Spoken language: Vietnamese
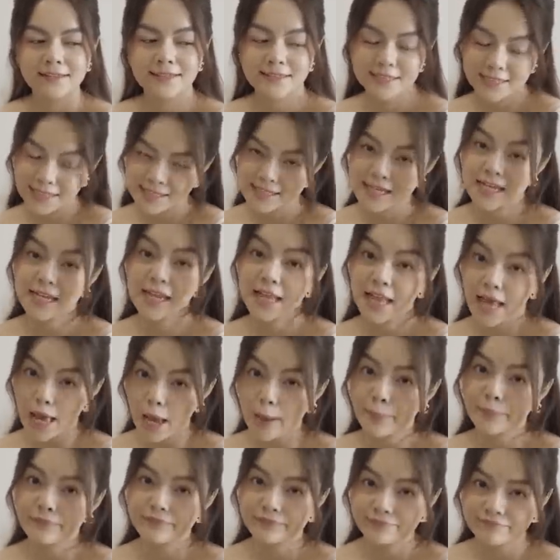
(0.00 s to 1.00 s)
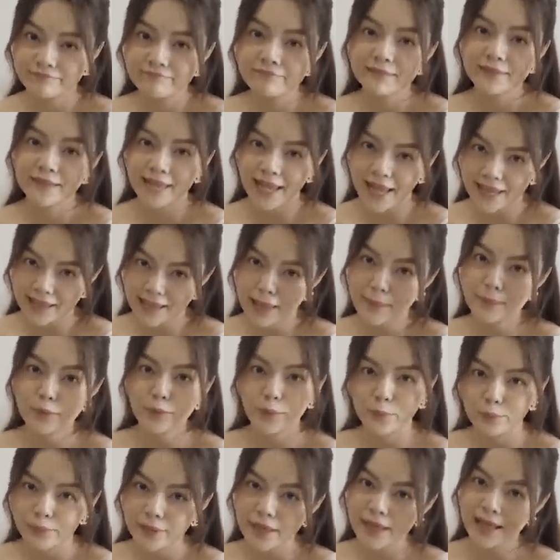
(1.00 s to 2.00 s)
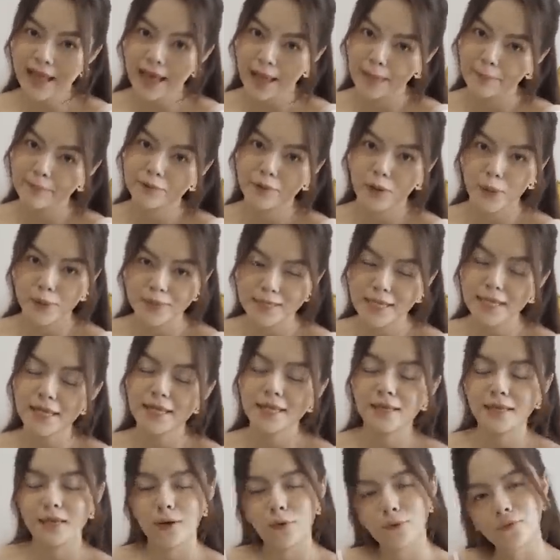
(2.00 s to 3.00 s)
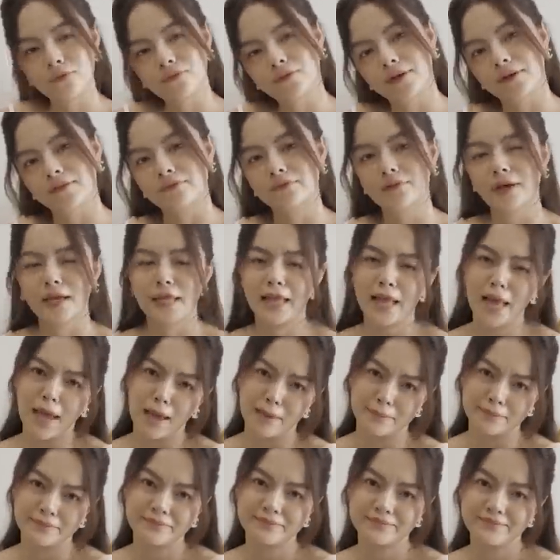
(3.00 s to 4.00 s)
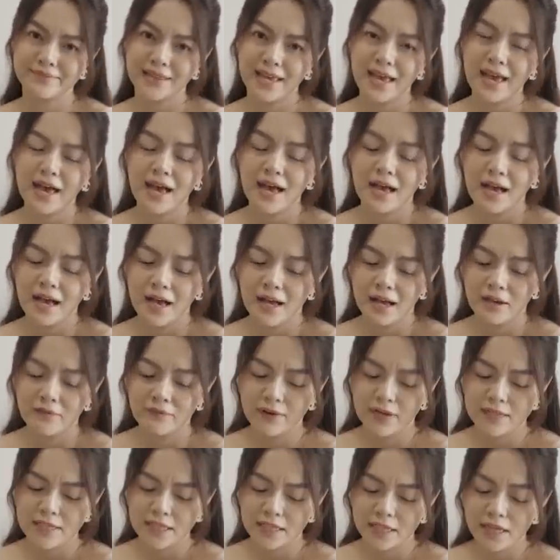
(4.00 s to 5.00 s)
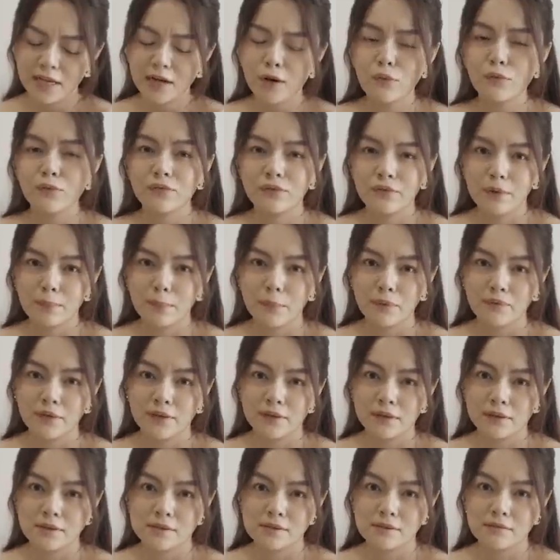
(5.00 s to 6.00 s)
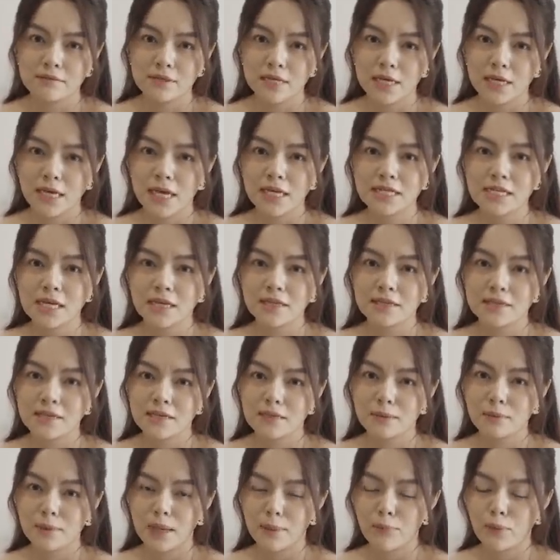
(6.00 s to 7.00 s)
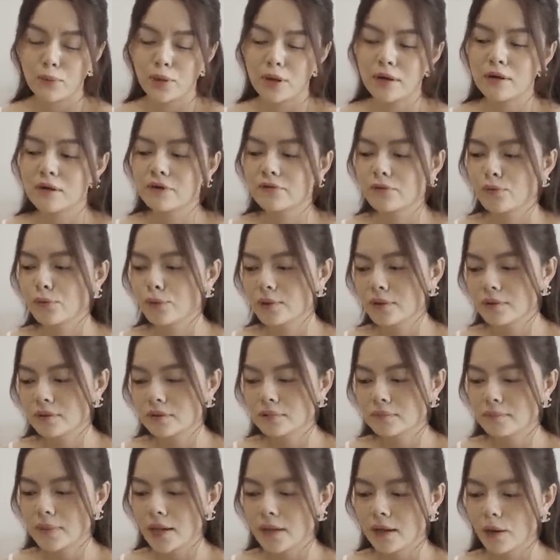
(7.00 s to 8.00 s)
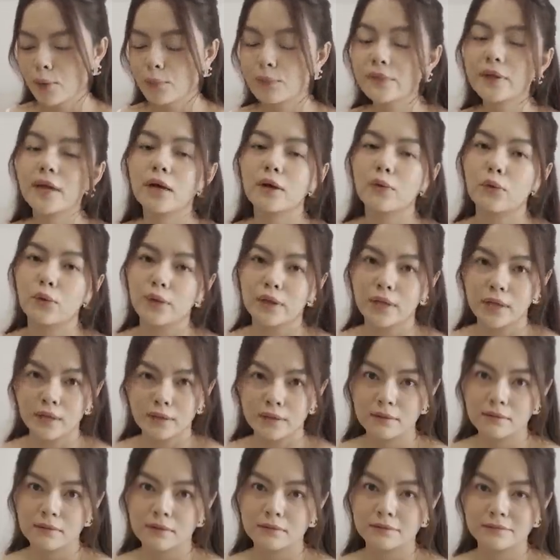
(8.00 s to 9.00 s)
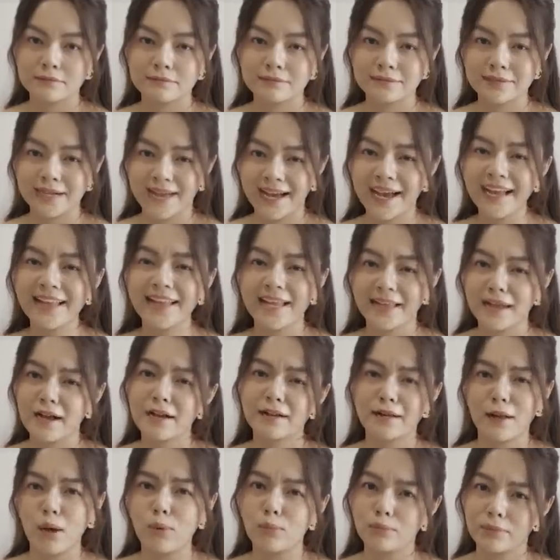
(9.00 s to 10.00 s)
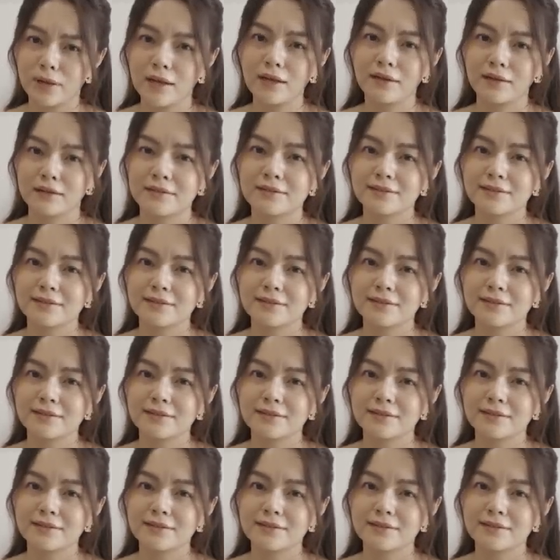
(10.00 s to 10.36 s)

chị sẽ đi làm lại tiếp tục đi làm có rất nhiều việc phải làm à, và chị thích công việc bởi vì thực sự chị nghĩ rằng chị cũng là một cái người phụ nữ mà không thể ngồi yên được khá là năng động đó